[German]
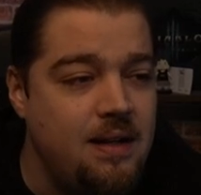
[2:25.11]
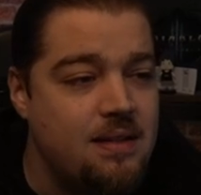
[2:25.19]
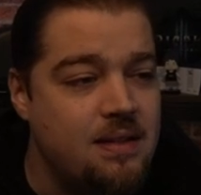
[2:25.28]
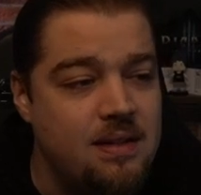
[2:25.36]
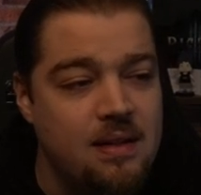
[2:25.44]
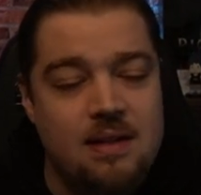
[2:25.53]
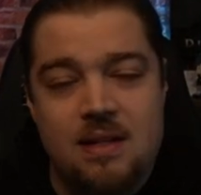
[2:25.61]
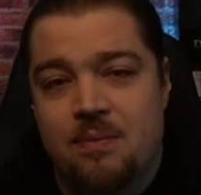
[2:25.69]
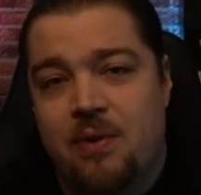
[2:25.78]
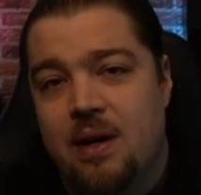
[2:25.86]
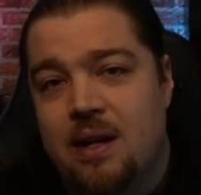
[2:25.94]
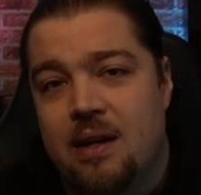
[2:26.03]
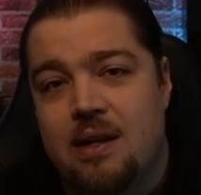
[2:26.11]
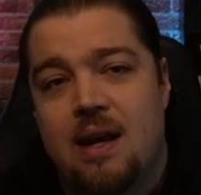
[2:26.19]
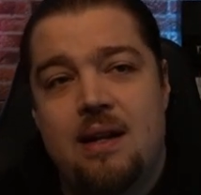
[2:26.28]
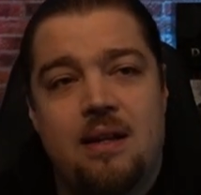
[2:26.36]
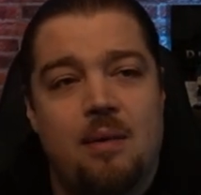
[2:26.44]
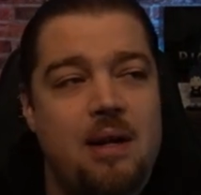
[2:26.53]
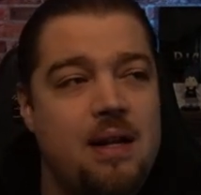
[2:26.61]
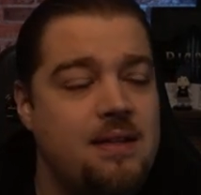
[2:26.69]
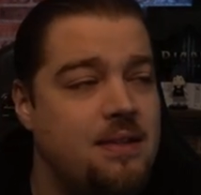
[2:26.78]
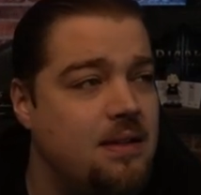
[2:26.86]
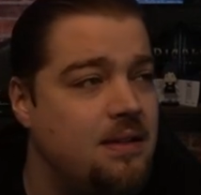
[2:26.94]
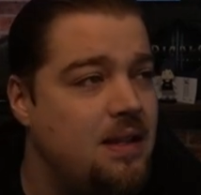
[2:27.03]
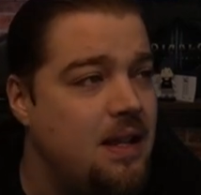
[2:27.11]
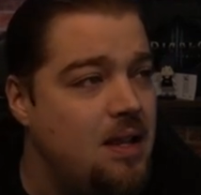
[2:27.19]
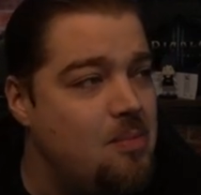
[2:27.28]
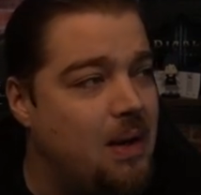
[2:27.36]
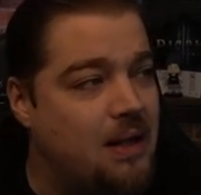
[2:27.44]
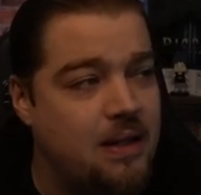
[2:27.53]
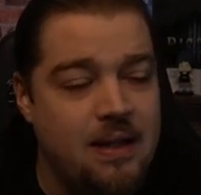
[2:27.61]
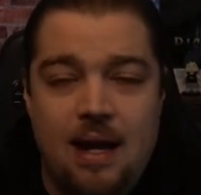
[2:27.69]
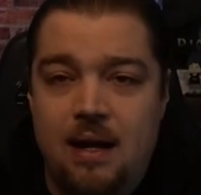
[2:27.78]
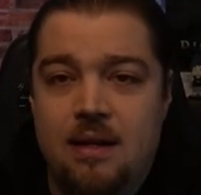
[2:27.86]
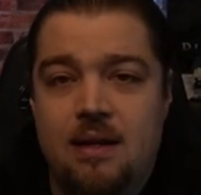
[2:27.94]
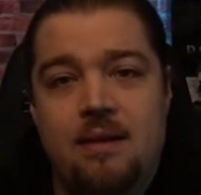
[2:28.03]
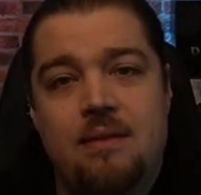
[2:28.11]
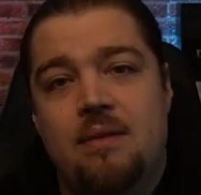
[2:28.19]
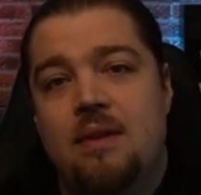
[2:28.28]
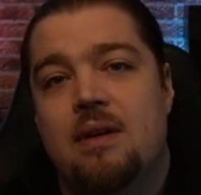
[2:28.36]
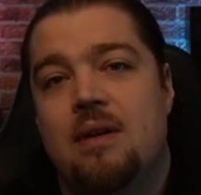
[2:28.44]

das ist in diesem Fall kein Geld, aber das sind Materialien,